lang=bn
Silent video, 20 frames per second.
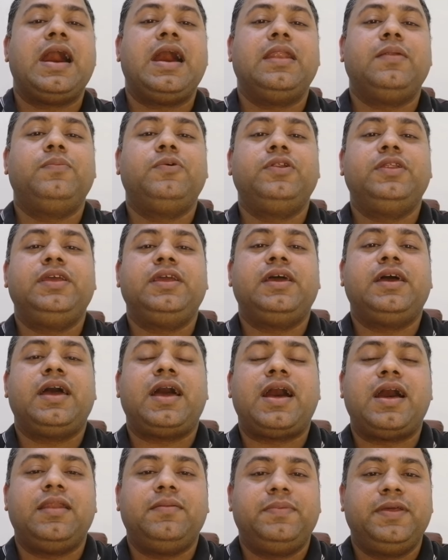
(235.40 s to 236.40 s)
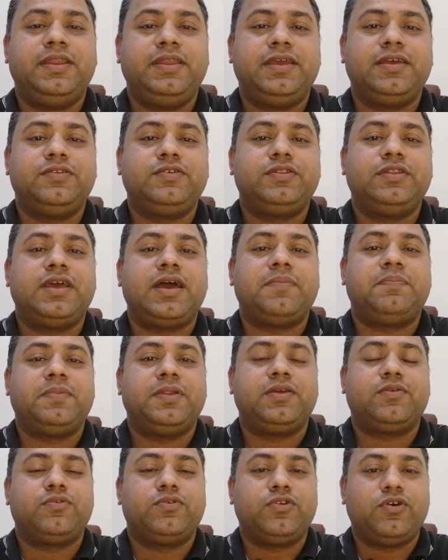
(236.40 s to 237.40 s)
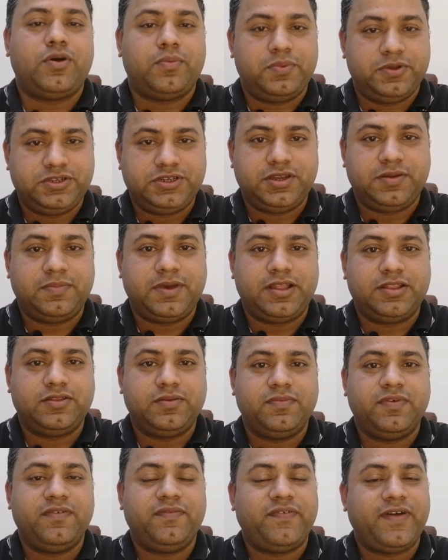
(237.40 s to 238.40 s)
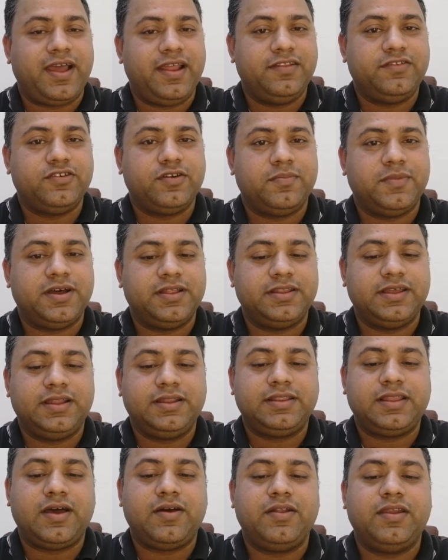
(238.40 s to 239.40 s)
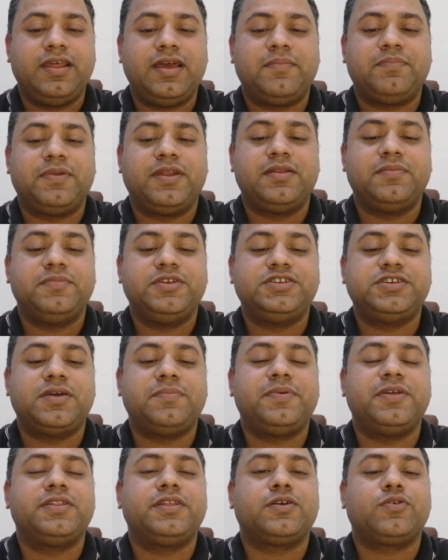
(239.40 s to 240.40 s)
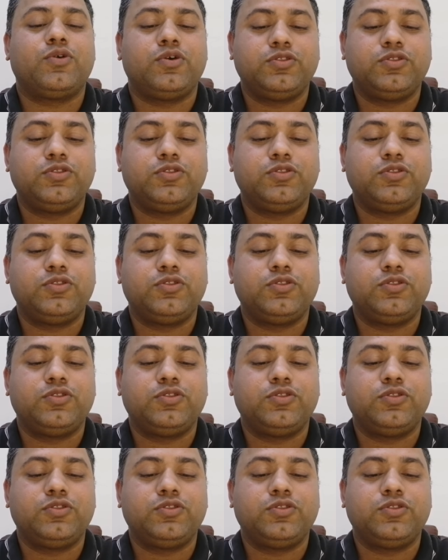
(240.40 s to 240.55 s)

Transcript: আলবেনিয়া আলবেনিয়া যদি আপনি কোনো অফিসের মাধ্যমে ফাইল জমা দেন তাহলে আপনার ভিসা পেতে